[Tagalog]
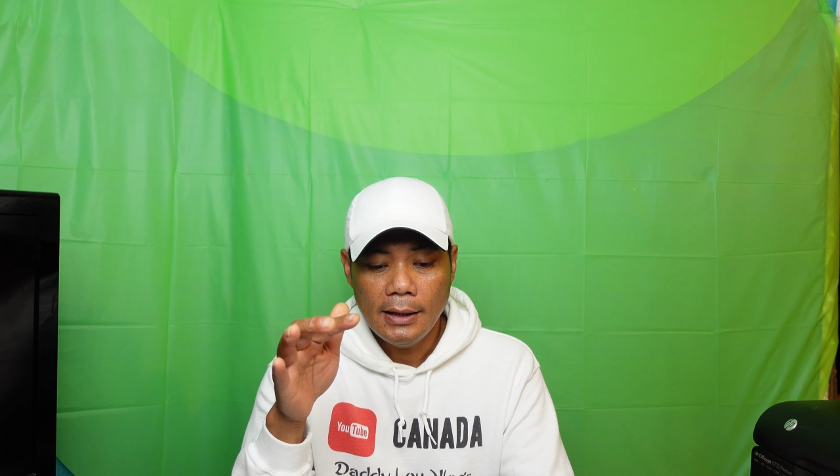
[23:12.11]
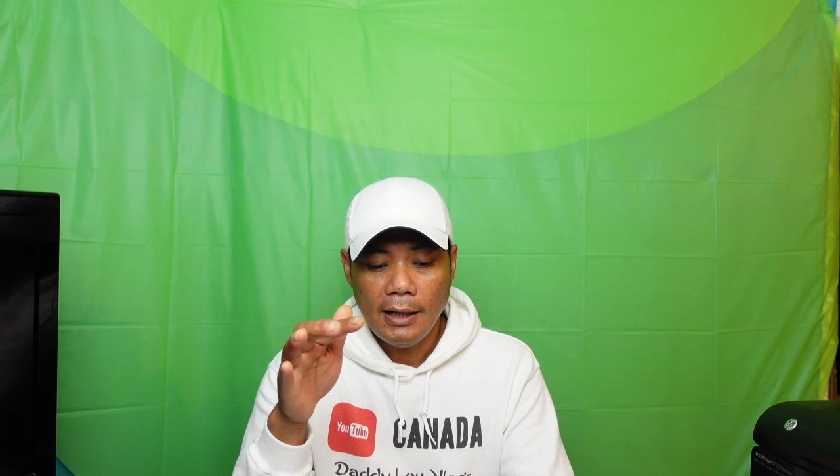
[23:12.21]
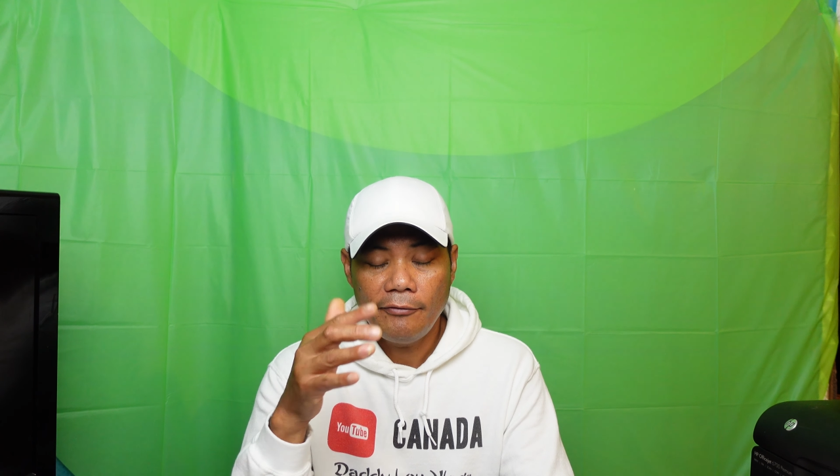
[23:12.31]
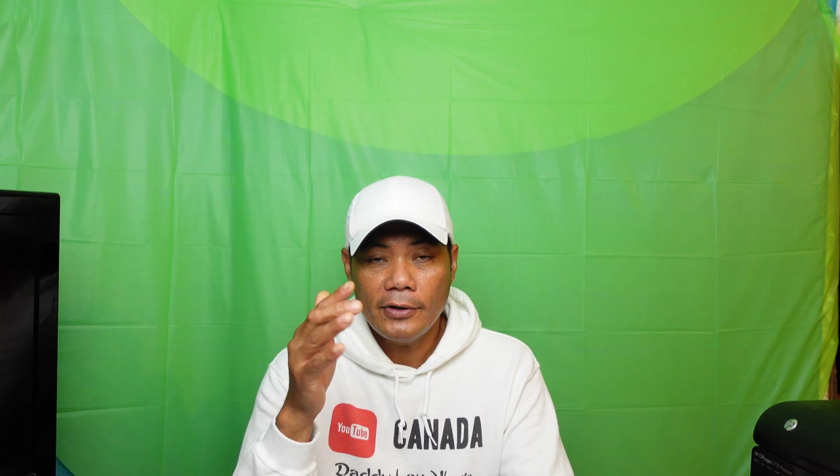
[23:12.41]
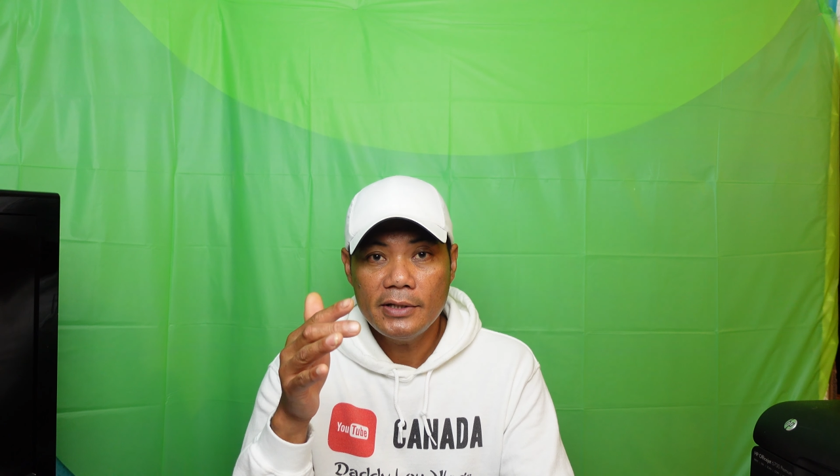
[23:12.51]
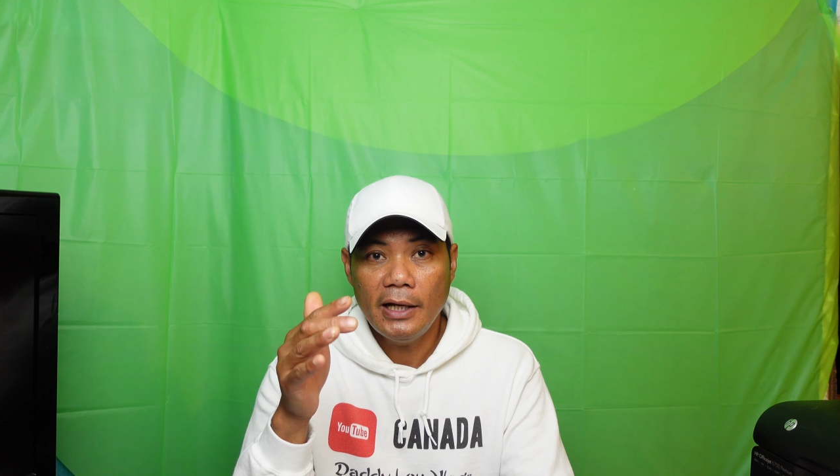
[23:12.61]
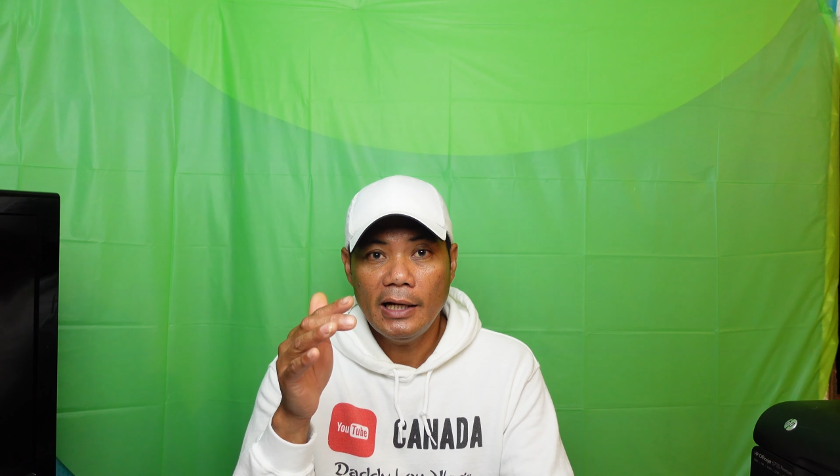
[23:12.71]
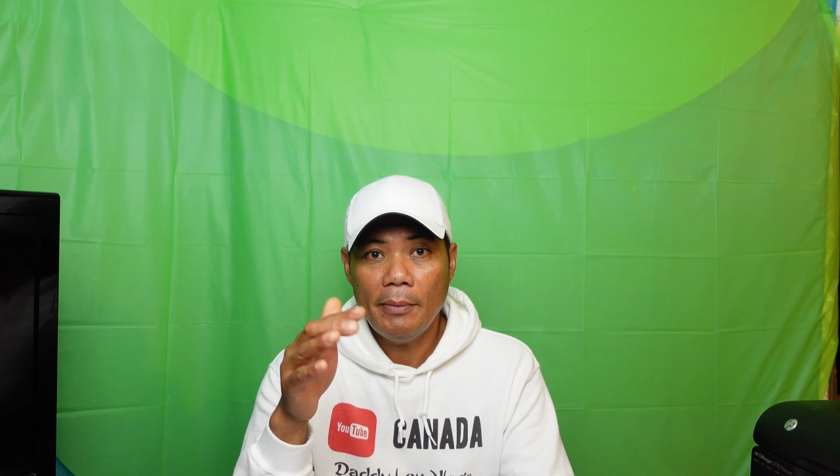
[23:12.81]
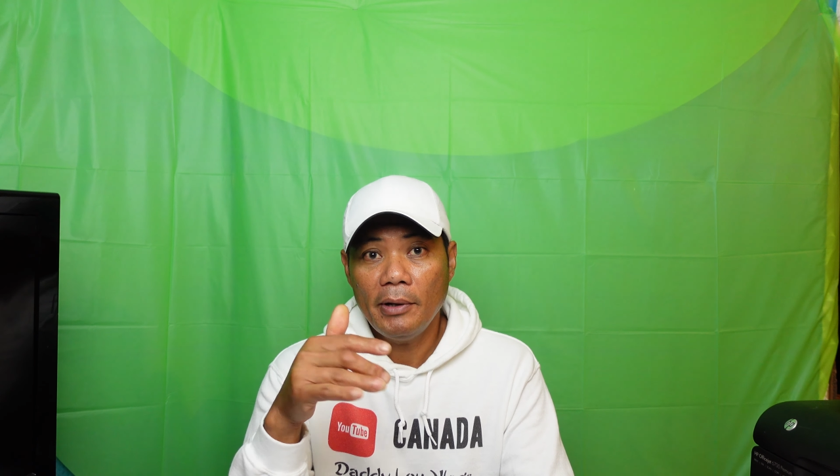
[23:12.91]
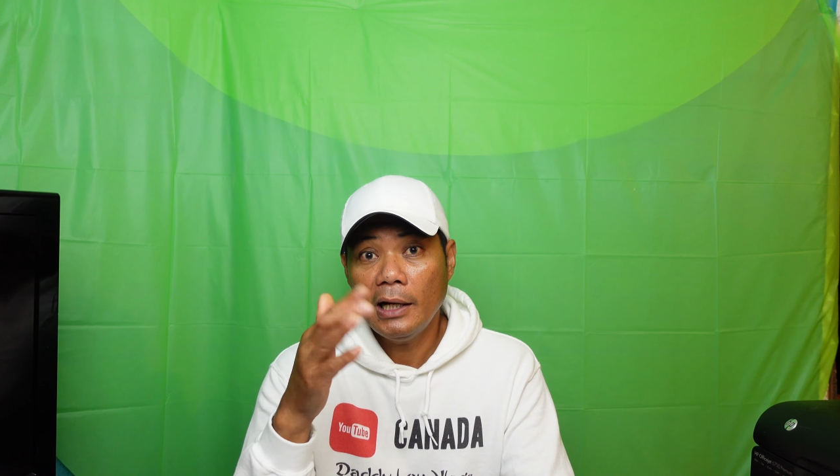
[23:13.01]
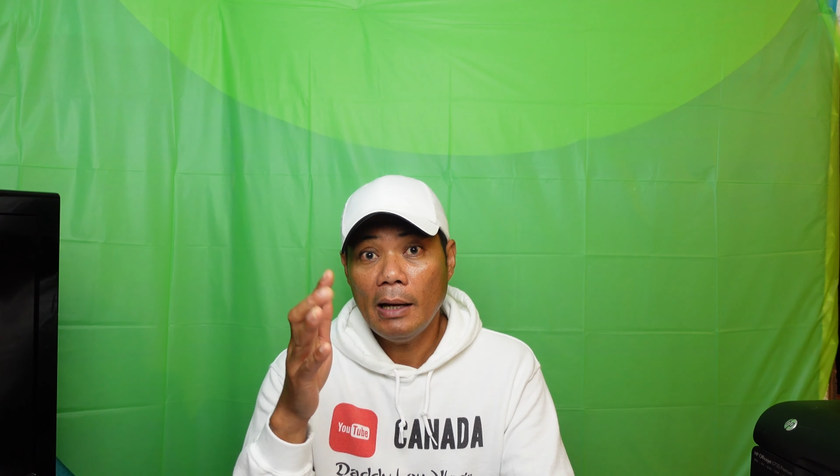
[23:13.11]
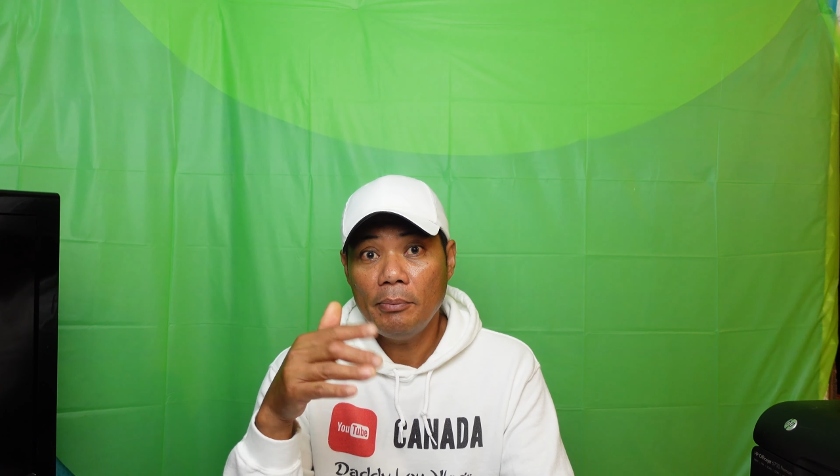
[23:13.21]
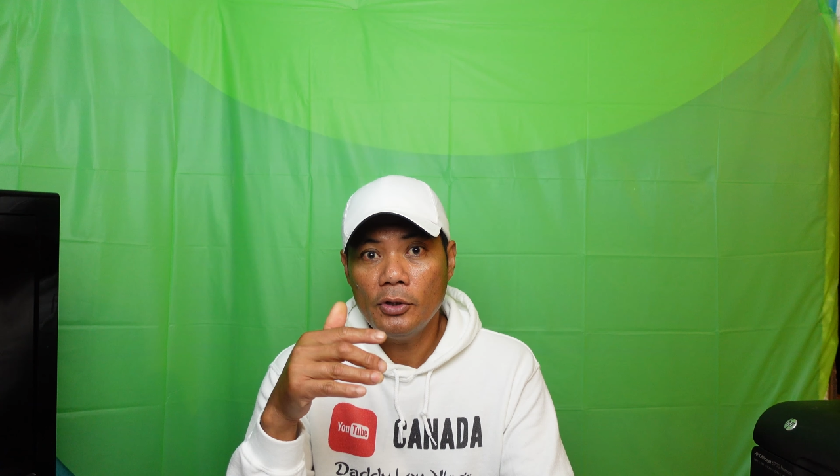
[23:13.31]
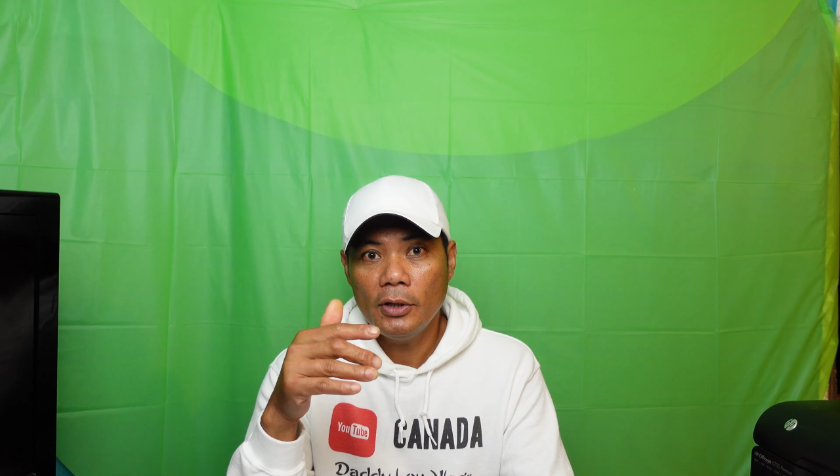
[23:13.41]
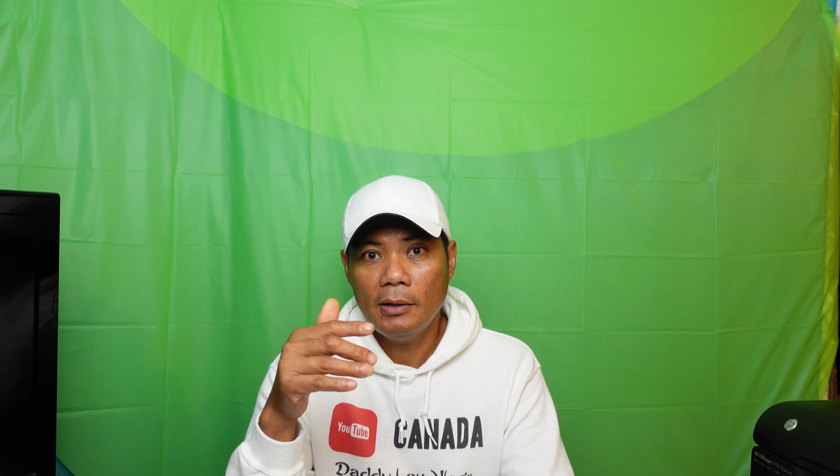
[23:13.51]
Uh, first dynamic,
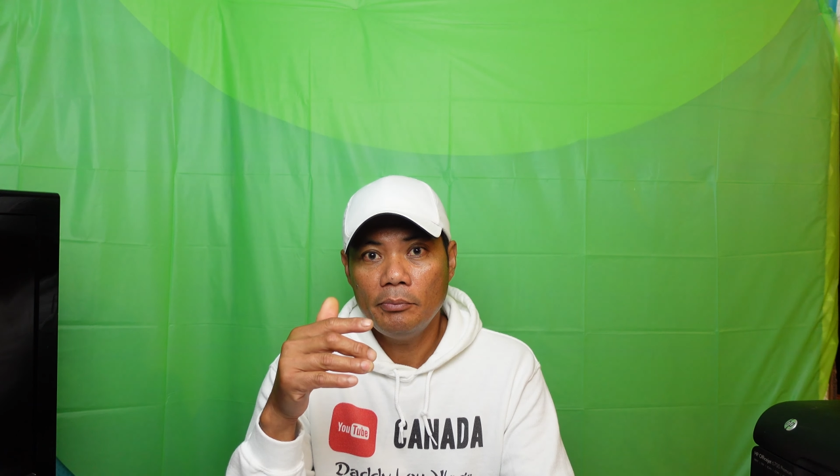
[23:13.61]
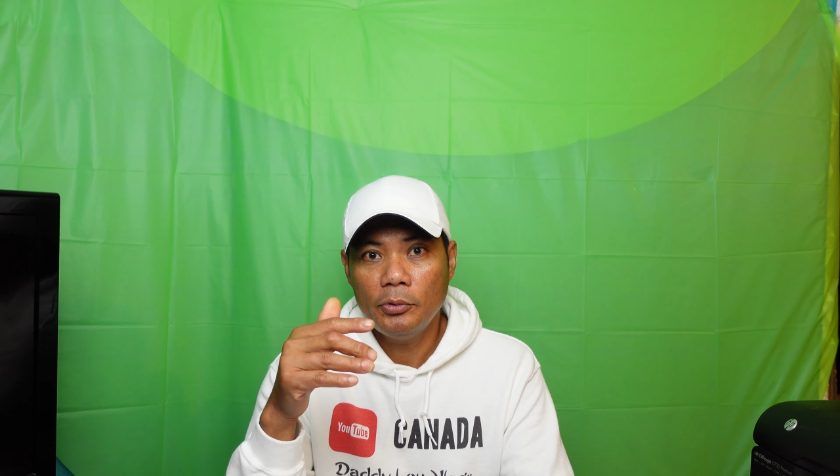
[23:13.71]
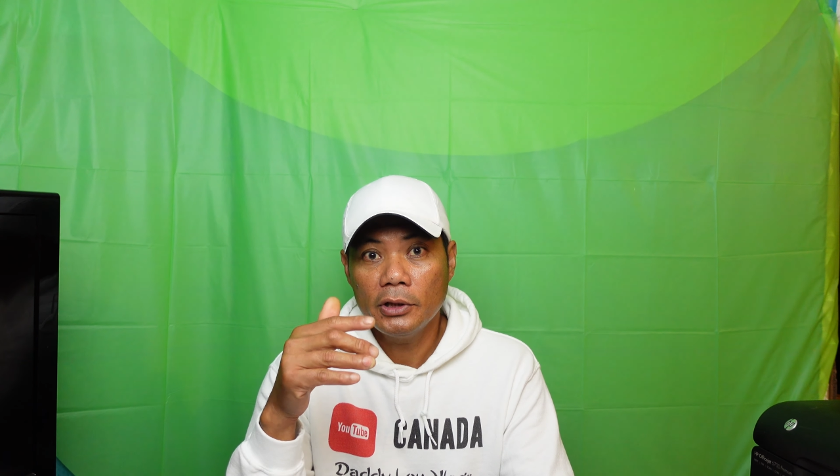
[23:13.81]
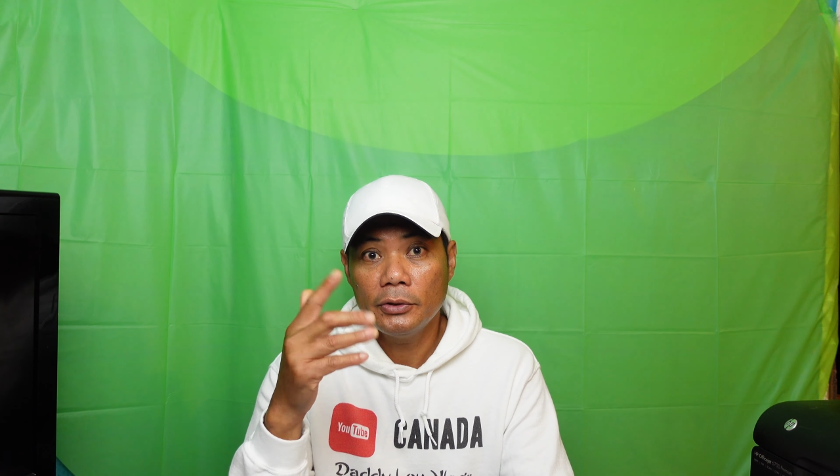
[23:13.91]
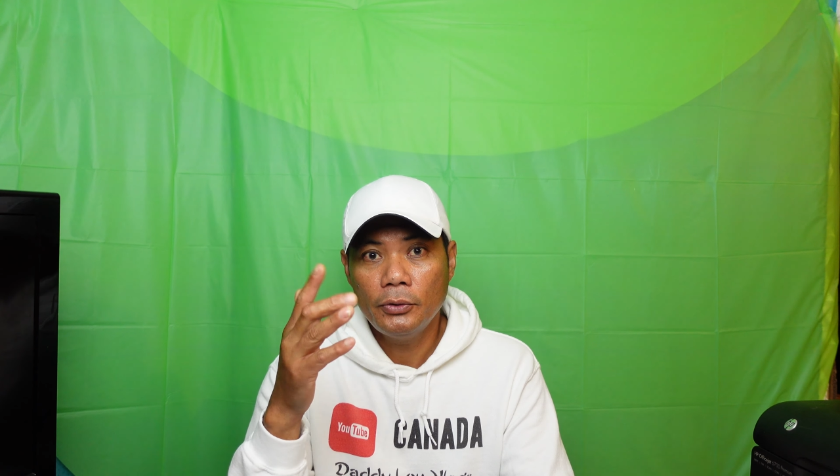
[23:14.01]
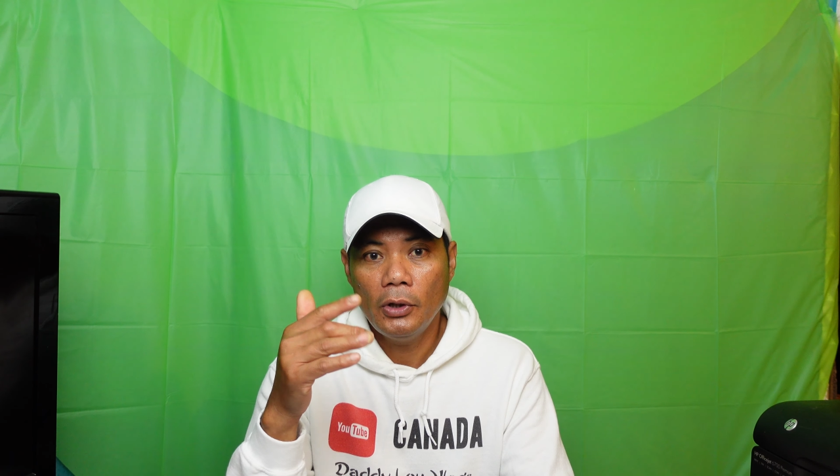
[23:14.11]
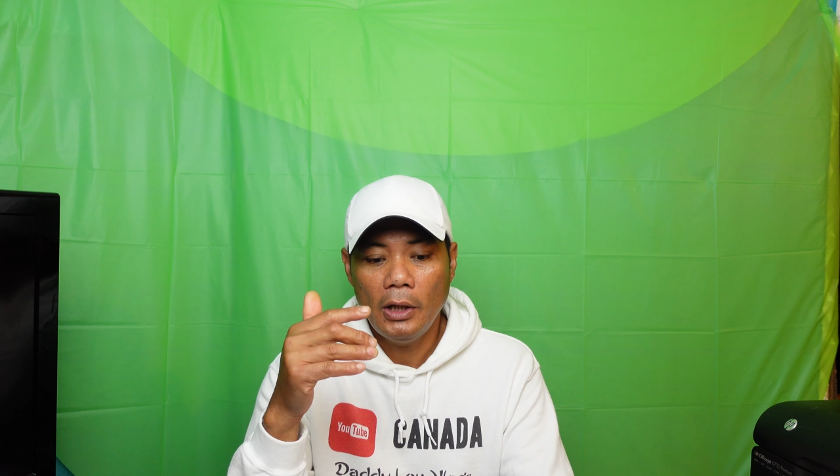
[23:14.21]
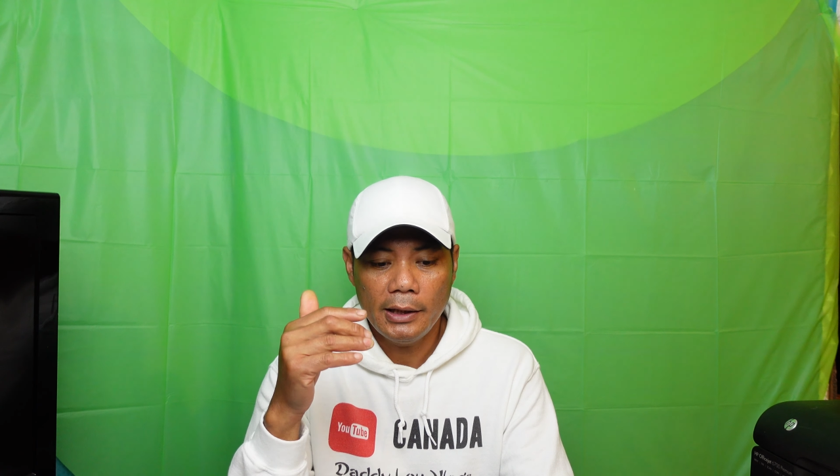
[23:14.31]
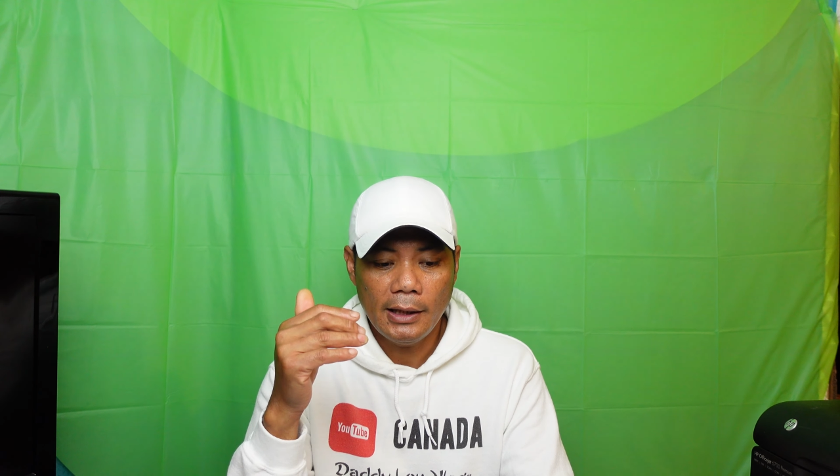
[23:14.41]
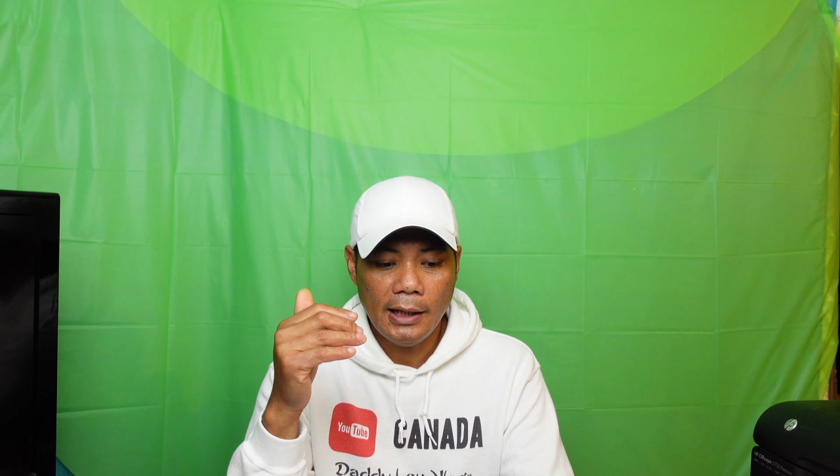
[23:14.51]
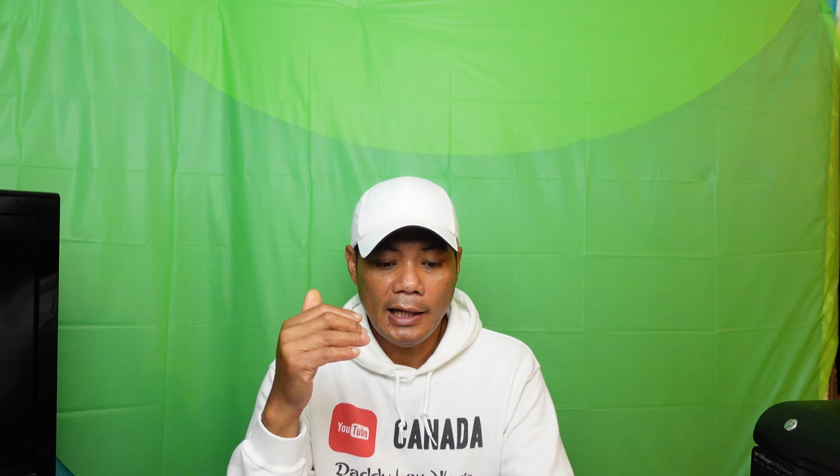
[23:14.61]
hanapin niyo na lang po sa Google at uh,